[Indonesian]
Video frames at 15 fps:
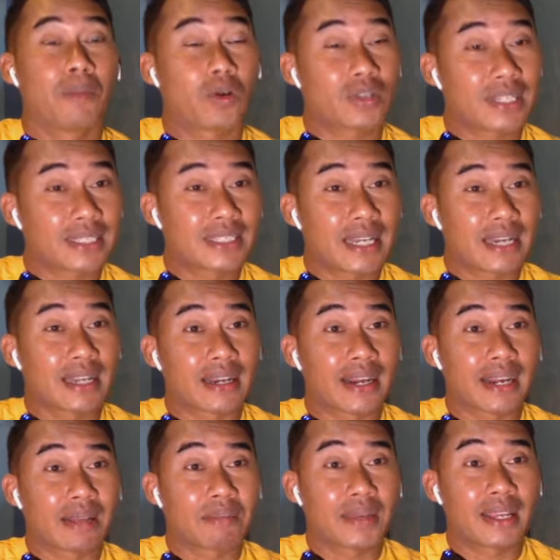pokoknya jangan
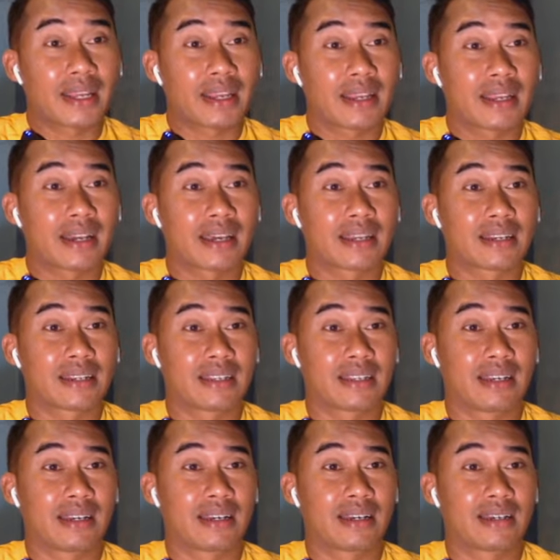remehkan ya
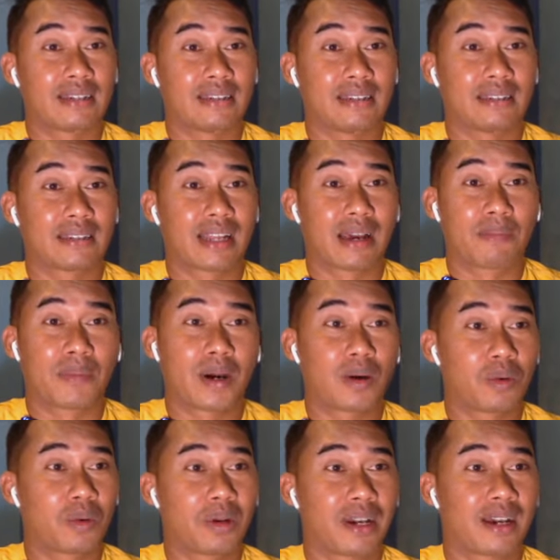uh, Napa
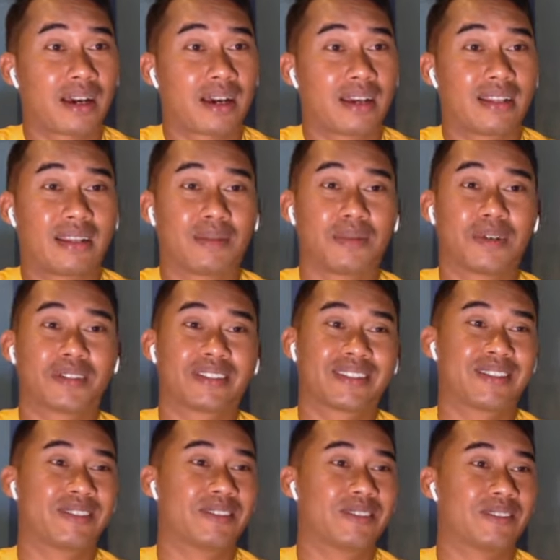Uga ya
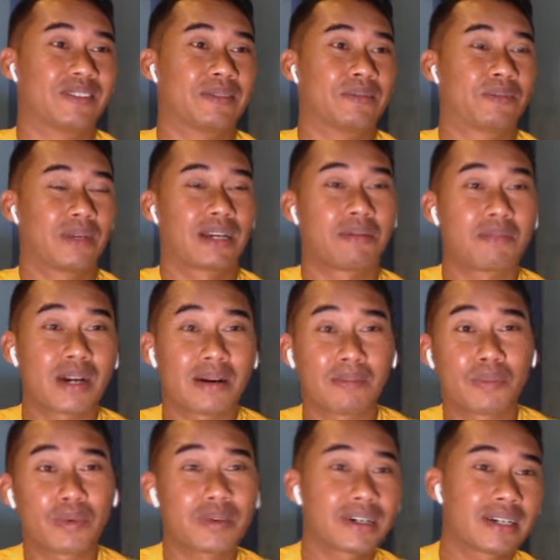bosku.
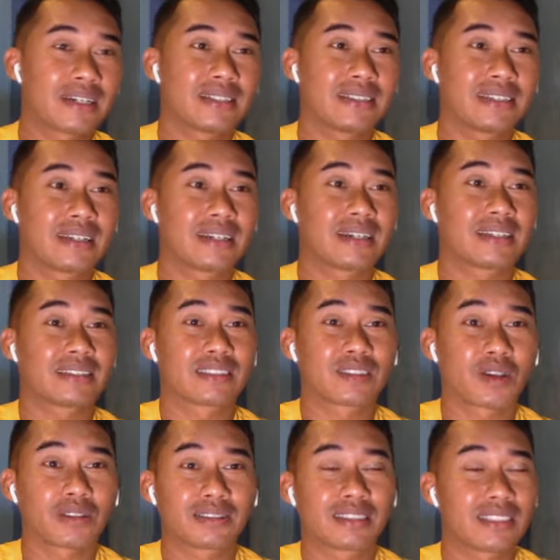Kemampuannya,
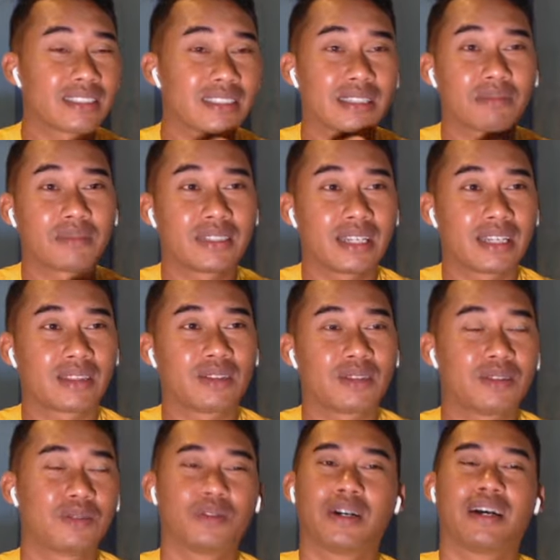sound sistemnya
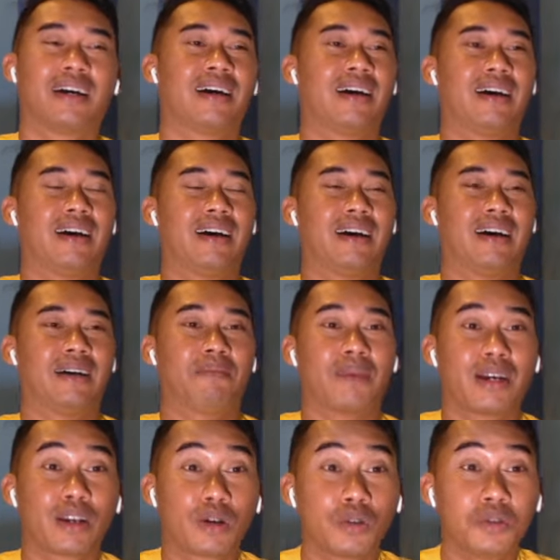tuh wah
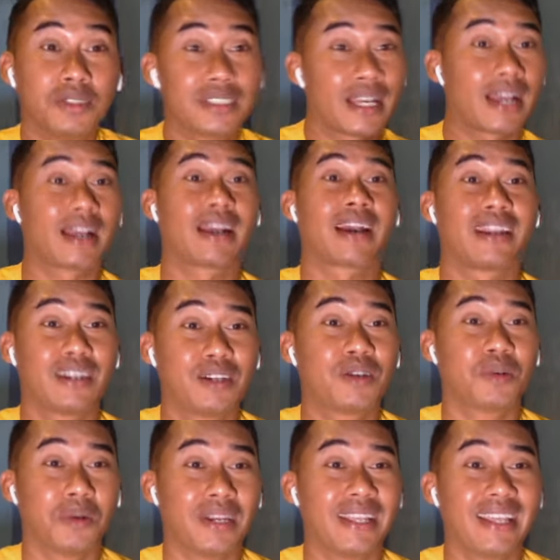mengguncangkan
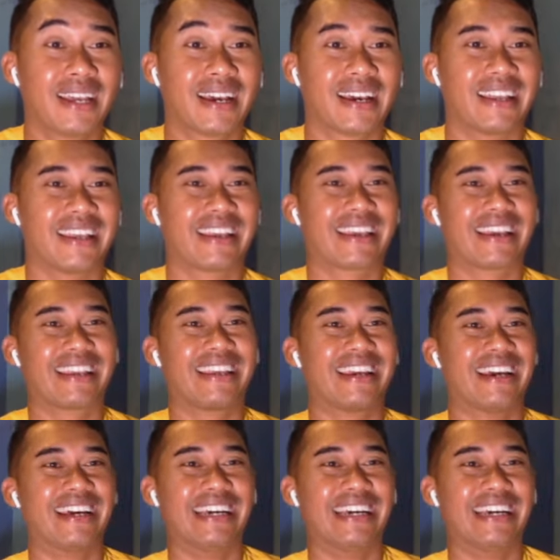dunia ya geng ya.